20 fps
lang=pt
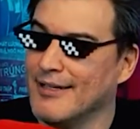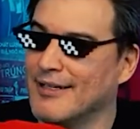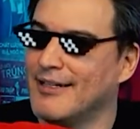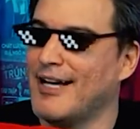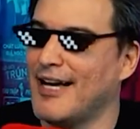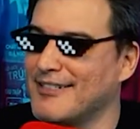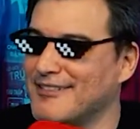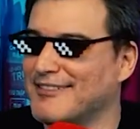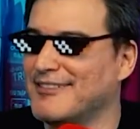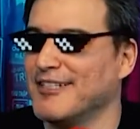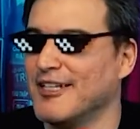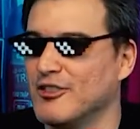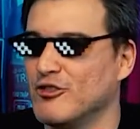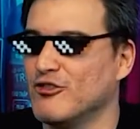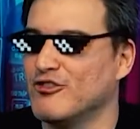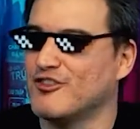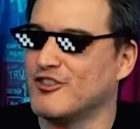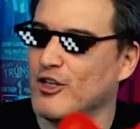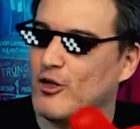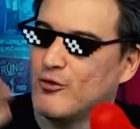Gastando
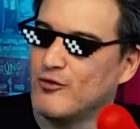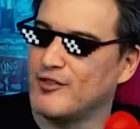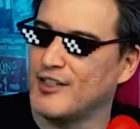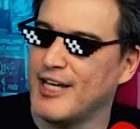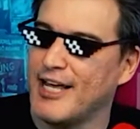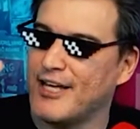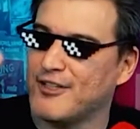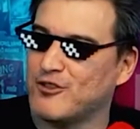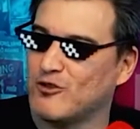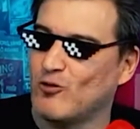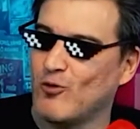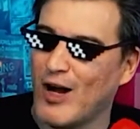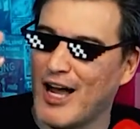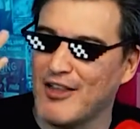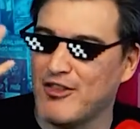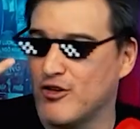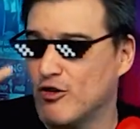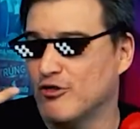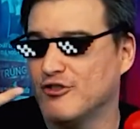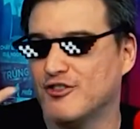o seu 3,
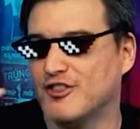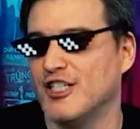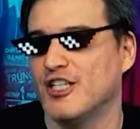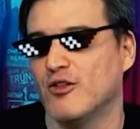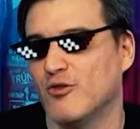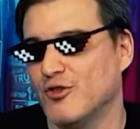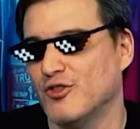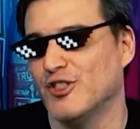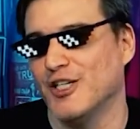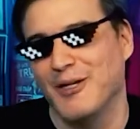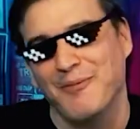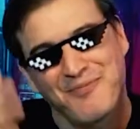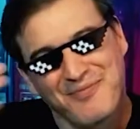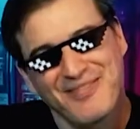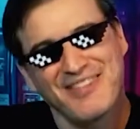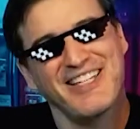4 ou 5G,